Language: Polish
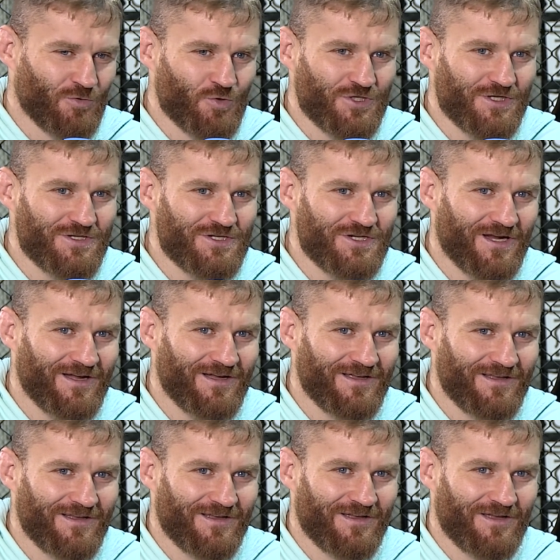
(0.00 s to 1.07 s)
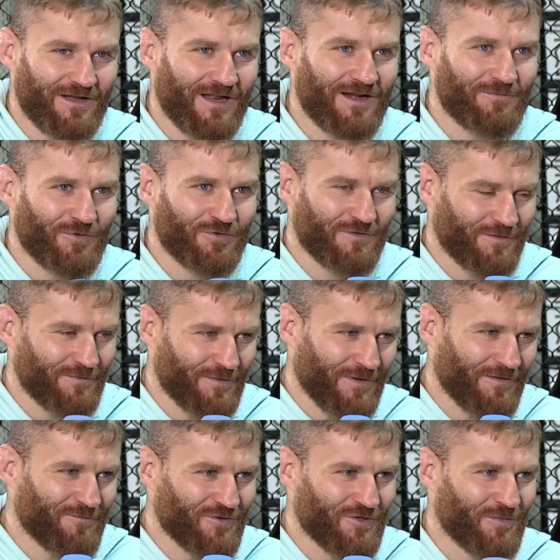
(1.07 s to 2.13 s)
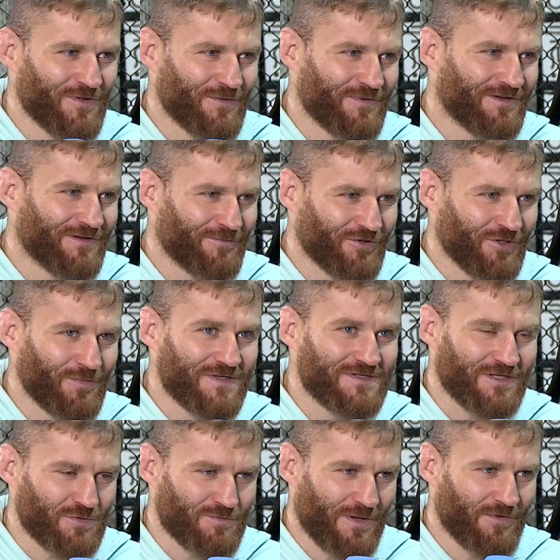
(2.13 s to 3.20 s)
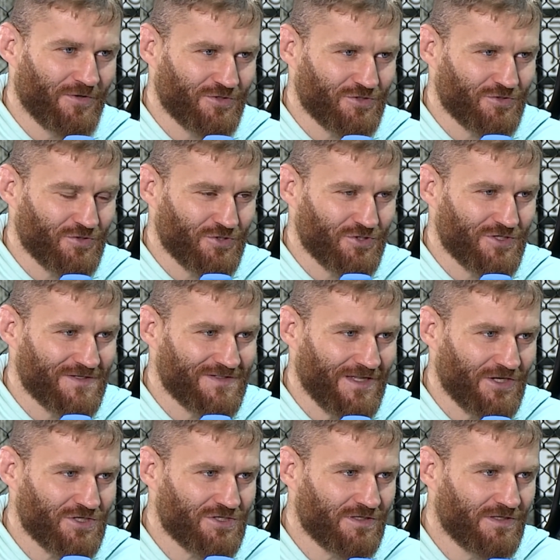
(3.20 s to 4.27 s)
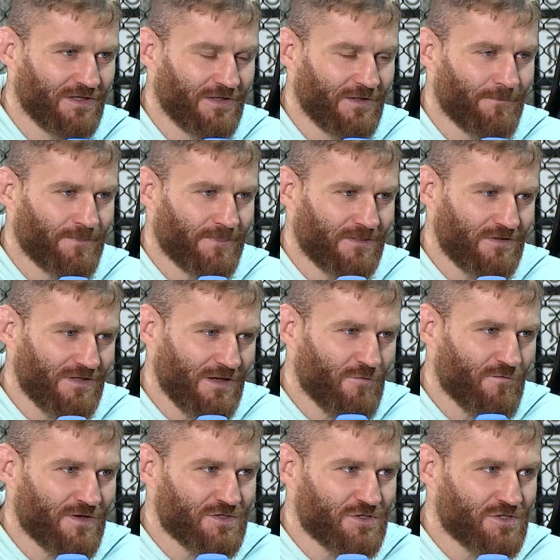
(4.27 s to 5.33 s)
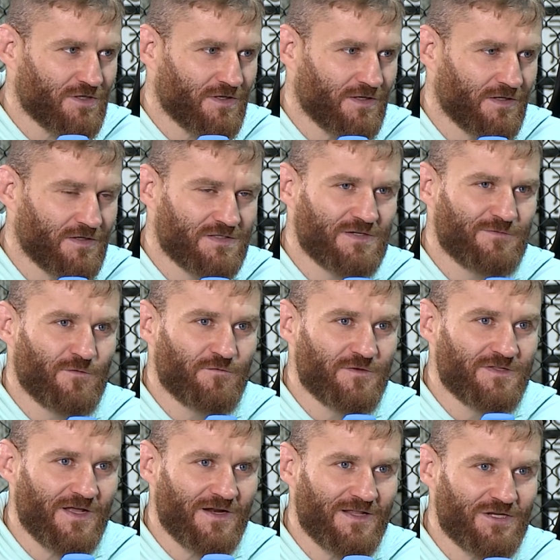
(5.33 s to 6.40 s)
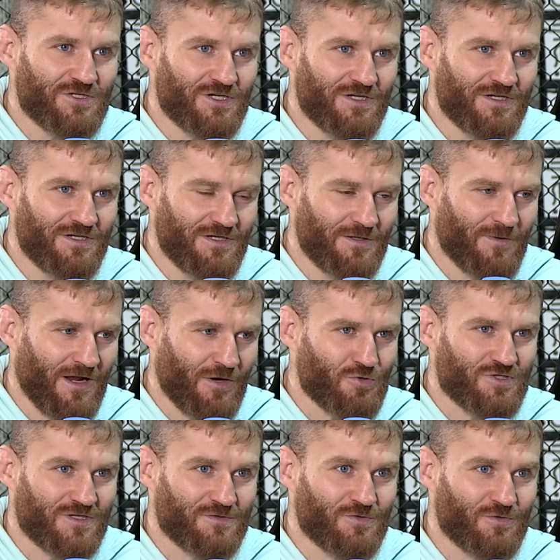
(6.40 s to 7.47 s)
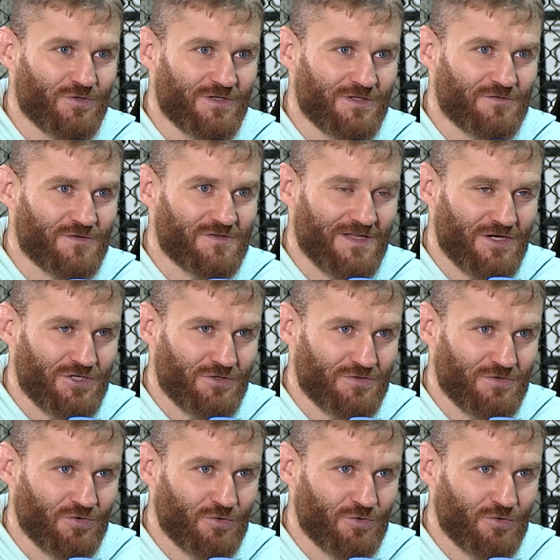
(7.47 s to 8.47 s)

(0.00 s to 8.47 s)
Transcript: dłużej niż ja, e, ale pod, chyba podobnym, podobny staż mamy, chociaż on troszeczkę starszy. Ja uważam, że syfu w internecie i, i braku szacunku jest wystarczająco